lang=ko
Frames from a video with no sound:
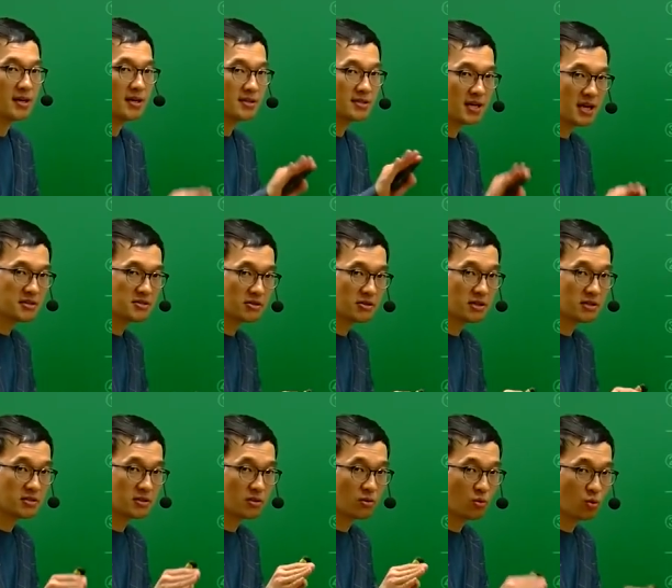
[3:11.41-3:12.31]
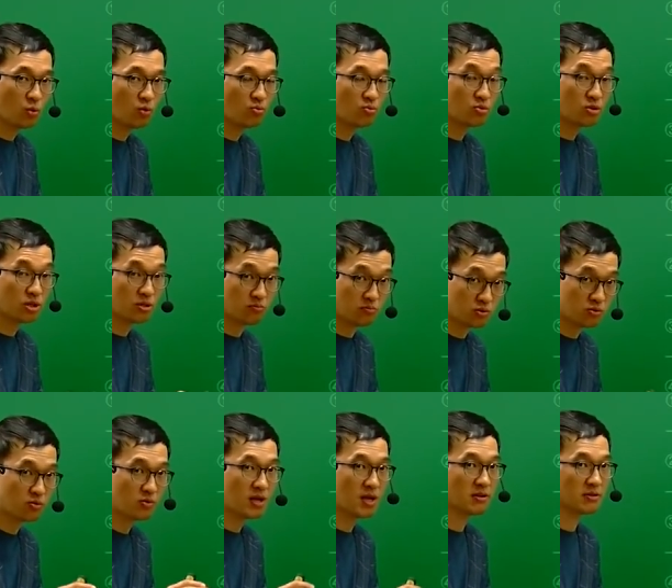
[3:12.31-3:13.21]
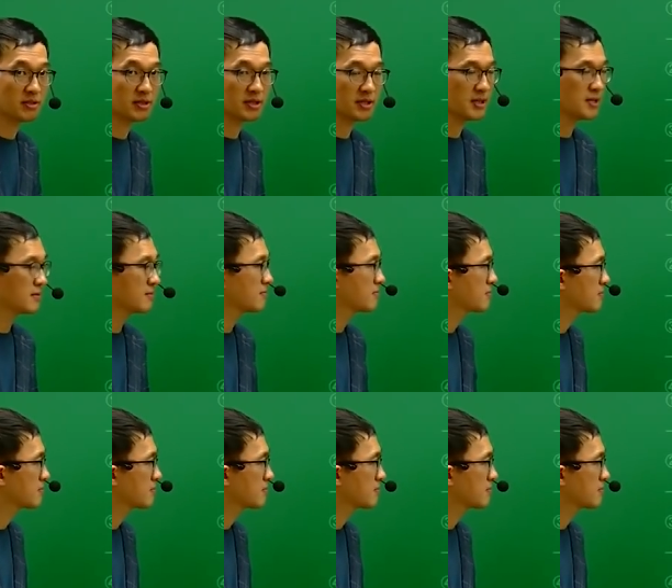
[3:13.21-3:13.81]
자정에서 5분이 부족한 거니까.